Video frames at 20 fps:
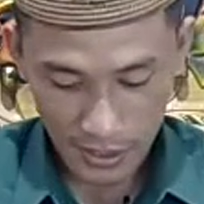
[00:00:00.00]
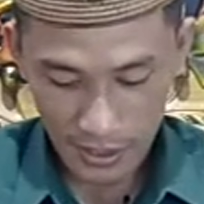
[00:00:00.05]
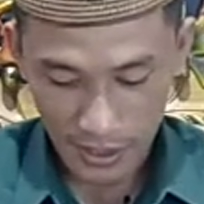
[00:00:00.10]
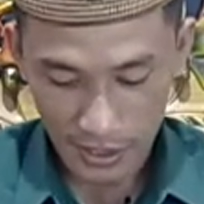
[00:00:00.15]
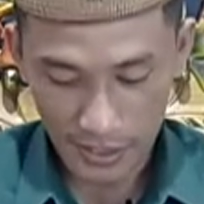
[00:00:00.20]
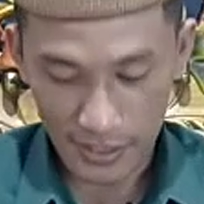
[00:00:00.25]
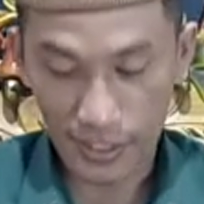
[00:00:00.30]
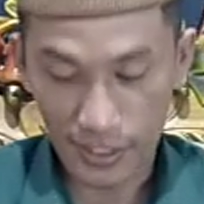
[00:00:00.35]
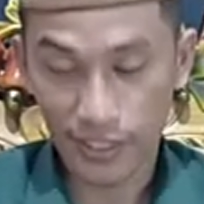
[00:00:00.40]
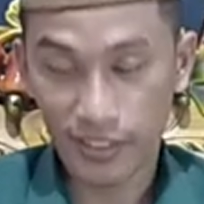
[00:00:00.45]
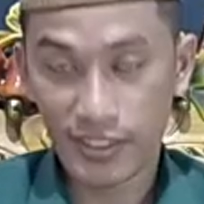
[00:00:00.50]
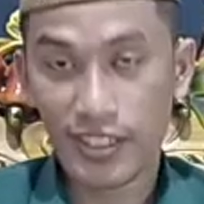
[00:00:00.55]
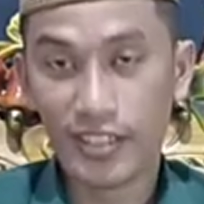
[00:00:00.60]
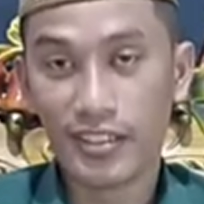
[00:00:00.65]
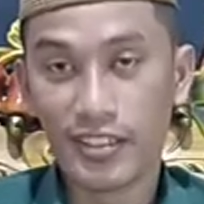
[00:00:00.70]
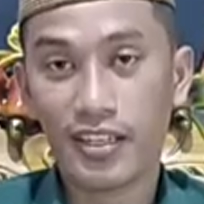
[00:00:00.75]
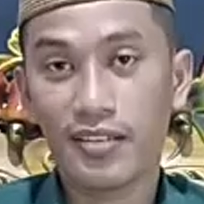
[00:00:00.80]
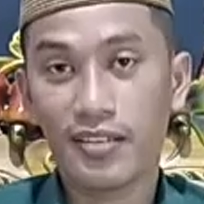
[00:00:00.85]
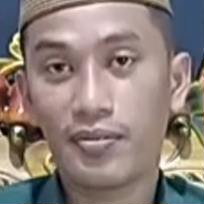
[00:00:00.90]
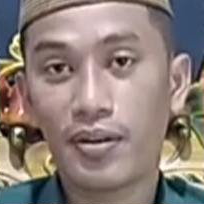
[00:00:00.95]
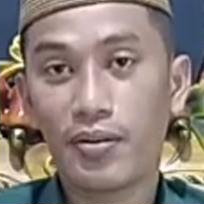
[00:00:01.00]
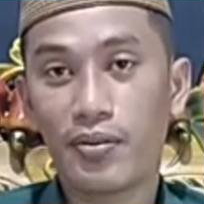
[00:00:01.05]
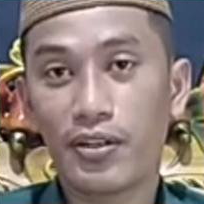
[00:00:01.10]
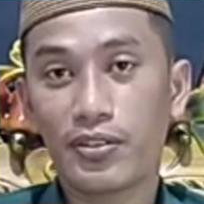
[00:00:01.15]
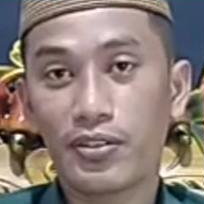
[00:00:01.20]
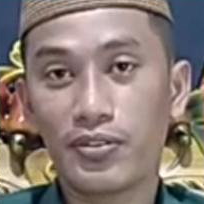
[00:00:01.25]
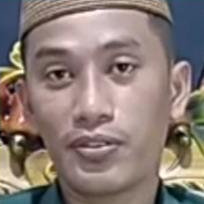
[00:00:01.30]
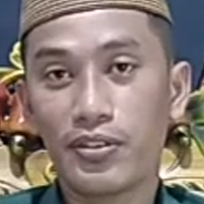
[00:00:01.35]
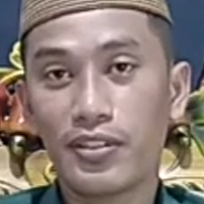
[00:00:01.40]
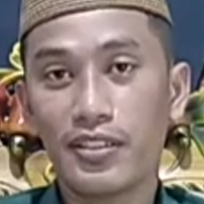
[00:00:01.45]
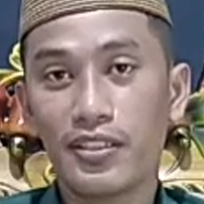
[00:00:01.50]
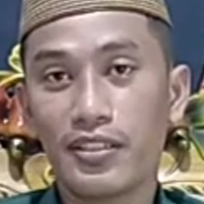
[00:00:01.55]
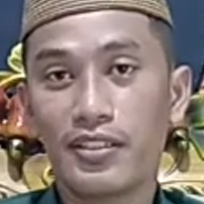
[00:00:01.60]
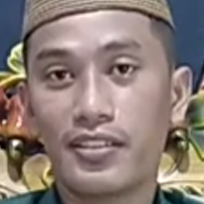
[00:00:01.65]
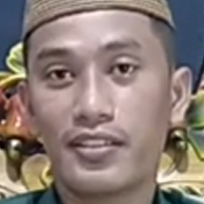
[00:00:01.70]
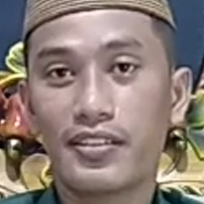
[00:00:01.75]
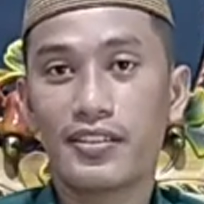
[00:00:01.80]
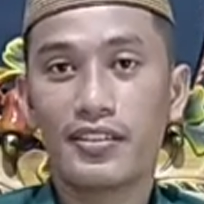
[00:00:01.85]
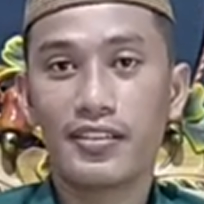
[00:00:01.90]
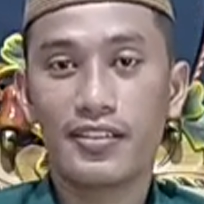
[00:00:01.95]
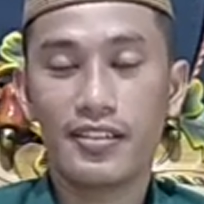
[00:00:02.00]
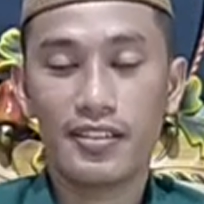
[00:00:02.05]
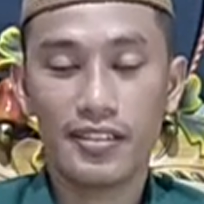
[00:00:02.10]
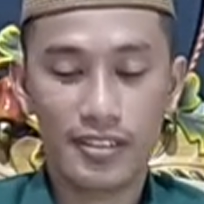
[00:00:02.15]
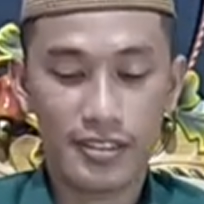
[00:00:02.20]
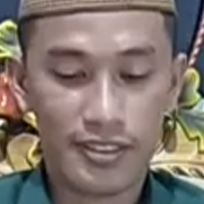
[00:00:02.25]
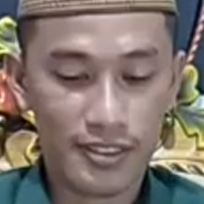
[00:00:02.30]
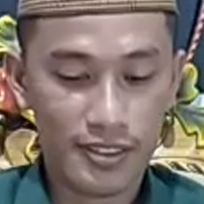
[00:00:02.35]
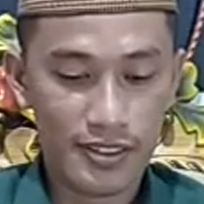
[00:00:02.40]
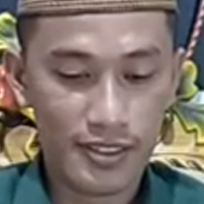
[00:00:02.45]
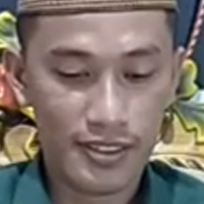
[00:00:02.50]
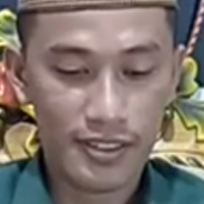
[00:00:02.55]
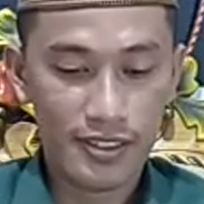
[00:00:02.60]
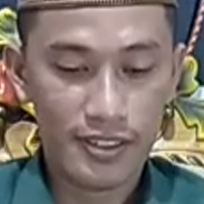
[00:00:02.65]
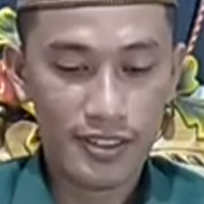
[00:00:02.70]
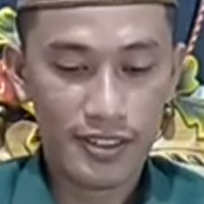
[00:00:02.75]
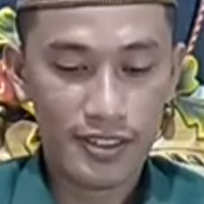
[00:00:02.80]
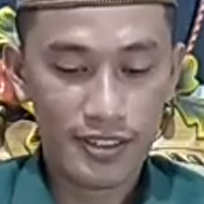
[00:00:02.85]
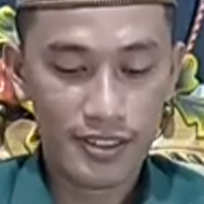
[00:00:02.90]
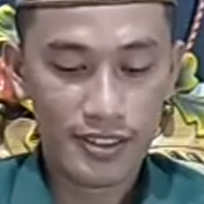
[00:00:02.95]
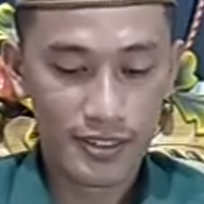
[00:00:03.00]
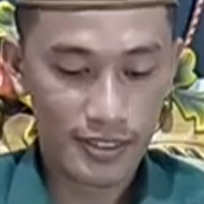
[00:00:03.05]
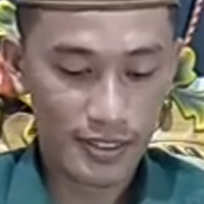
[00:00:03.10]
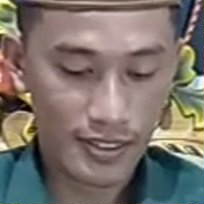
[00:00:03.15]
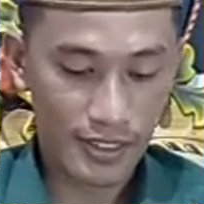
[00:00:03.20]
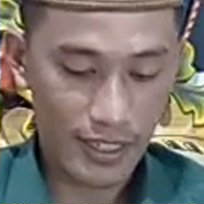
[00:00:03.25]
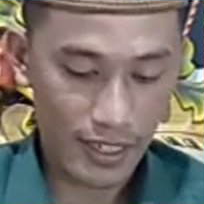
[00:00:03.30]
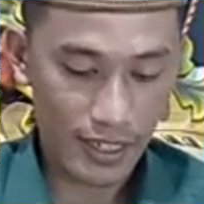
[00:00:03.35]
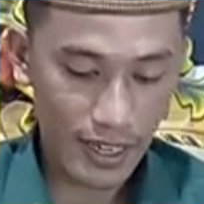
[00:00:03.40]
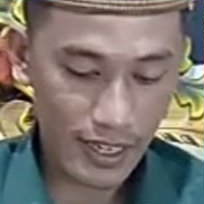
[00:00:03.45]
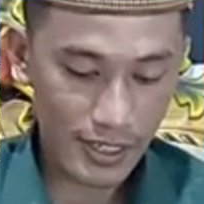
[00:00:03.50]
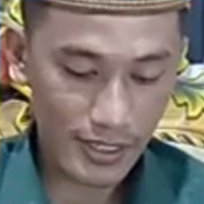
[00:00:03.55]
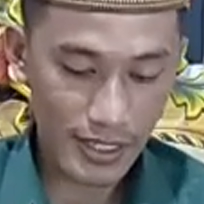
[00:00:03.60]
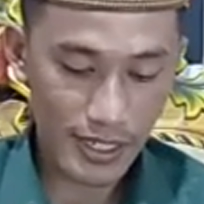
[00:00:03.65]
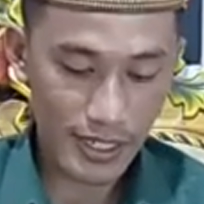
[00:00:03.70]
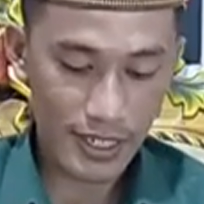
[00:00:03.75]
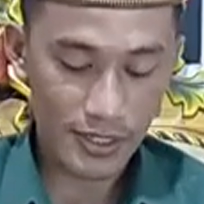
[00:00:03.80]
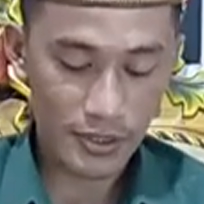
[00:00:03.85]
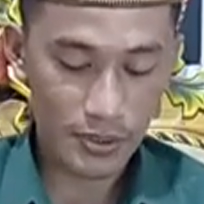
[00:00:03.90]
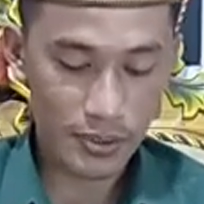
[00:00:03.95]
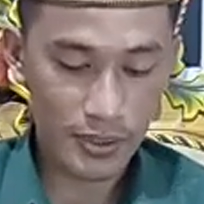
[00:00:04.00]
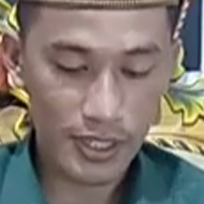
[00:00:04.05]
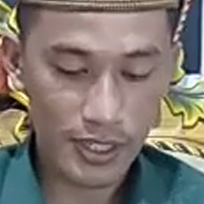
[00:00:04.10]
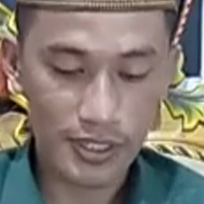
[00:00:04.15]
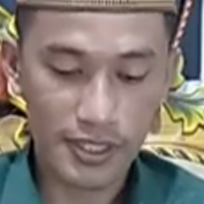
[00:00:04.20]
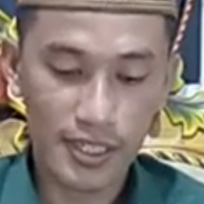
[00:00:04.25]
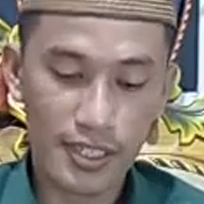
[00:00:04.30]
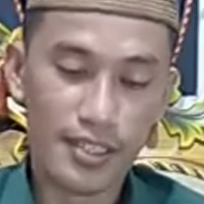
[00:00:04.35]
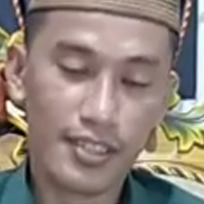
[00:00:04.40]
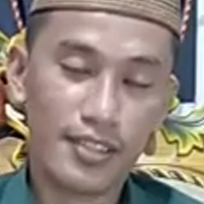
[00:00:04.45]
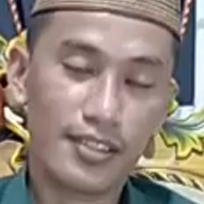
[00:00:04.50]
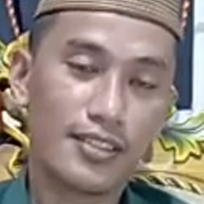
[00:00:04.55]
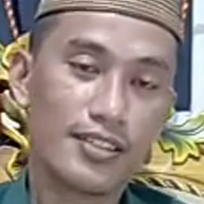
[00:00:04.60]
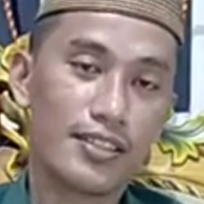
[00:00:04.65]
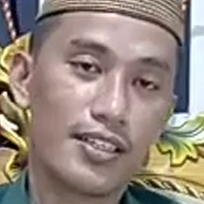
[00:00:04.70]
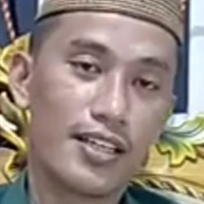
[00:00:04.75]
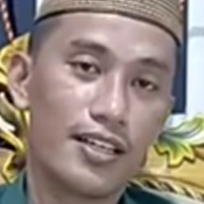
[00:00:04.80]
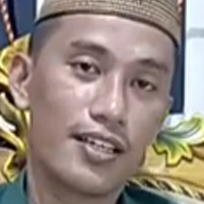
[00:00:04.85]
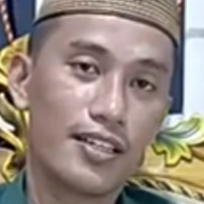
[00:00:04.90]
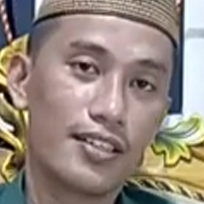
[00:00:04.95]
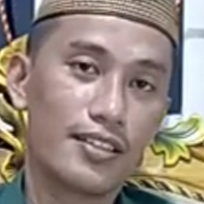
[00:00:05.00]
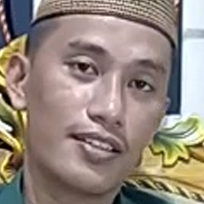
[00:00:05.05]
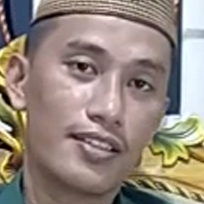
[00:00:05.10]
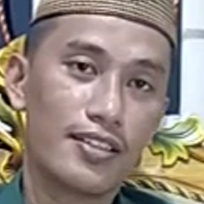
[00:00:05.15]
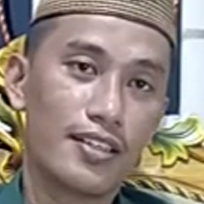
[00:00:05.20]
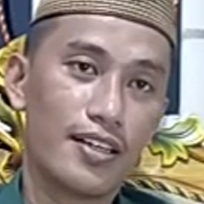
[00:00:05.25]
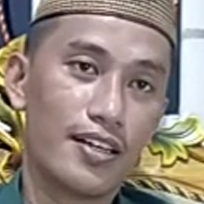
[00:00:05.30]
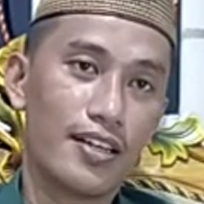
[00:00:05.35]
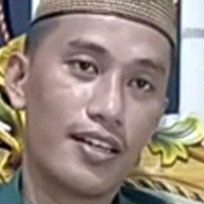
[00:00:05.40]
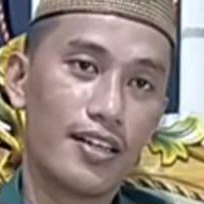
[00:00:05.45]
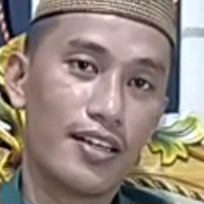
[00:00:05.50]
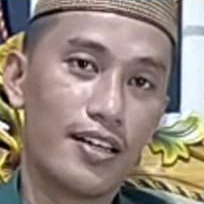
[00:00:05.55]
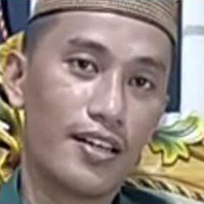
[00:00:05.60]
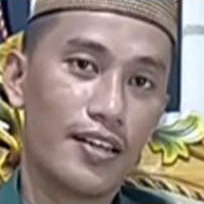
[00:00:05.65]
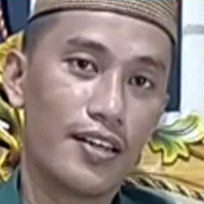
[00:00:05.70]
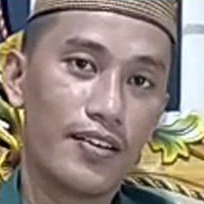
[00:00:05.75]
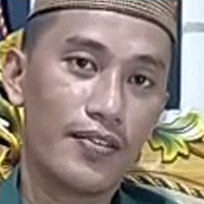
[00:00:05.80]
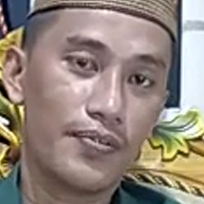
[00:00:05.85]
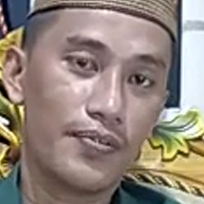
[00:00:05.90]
dan ternyata lima waktu ini ya, terasa juga sangat sangat uh,